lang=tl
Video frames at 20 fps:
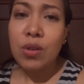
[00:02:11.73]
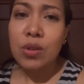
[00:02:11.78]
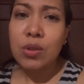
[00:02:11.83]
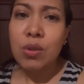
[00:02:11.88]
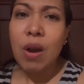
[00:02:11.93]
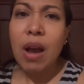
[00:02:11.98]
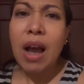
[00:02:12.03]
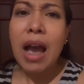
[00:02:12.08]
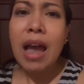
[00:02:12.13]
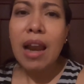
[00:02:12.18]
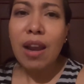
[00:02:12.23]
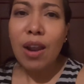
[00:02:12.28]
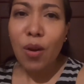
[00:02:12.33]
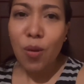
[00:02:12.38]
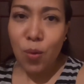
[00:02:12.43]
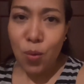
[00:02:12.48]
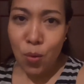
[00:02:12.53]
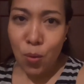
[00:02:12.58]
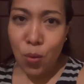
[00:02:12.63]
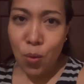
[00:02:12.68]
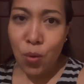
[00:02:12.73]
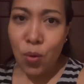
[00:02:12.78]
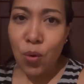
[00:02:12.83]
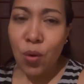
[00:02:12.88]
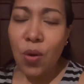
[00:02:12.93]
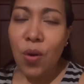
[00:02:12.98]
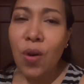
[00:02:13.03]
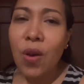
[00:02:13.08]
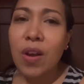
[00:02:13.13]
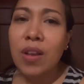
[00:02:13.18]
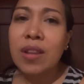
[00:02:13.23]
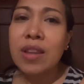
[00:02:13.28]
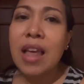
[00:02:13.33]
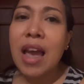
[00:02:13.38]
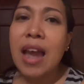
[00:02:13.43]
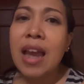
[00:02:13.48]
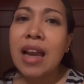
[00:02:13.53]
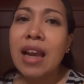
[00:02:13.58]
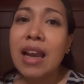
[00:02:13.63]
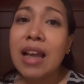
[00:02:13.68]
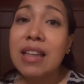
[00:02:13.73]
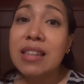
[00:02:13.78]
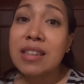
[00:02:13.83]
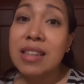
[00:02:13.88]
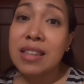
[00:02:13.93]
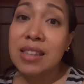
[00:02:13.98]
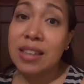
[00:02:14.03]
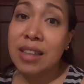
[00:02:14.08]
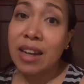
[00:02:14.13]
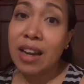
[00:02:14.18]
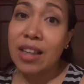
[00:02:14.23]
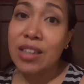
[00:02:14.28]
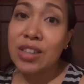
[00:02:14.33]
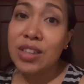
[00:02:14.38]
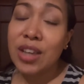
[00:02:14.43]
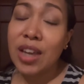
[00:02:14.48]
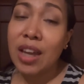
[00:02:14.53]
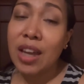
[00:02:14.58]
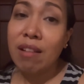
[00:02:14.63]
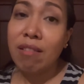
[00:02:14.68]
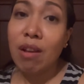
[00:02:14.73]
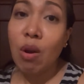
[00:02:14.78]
So, akala ko, dahil lang sa stretching,